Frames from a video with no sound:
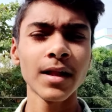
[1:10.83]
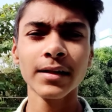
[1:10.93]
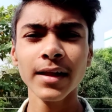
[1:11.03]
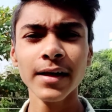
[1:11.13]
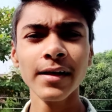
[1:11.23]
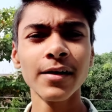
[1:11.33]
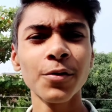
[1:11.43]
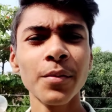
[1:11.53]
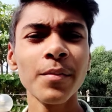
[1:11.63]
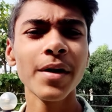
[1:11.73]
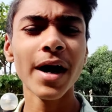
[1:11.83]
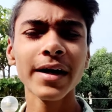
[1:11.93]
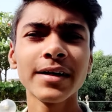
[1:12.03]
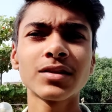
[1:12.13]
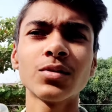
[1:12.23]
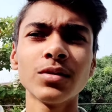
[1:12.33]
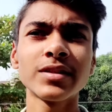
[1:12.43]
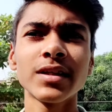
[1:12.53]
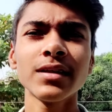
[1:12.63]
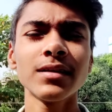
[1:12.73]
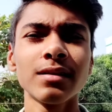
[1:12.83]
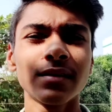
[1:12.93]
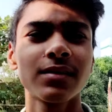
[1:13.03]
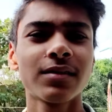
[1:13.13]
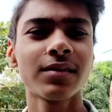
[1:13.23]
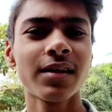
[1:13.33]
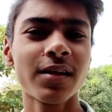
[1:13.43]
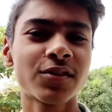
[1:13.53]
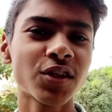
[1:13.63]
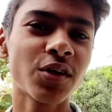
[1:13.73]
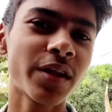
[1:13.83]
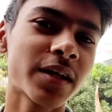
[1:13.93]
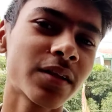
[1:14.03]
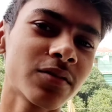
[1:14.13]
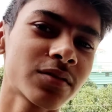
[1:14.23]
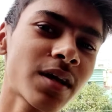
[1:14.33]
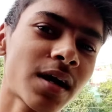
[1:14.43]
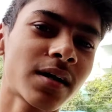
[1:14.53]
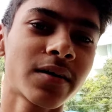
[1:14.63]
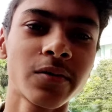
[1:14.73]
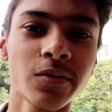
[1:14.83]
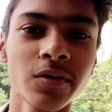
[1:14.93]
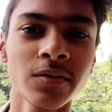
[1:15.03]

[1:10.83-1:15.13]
लगता है कि रनू भी, भी आ गए स्कूल से चलो देखते हैं क्या कर रहे हैं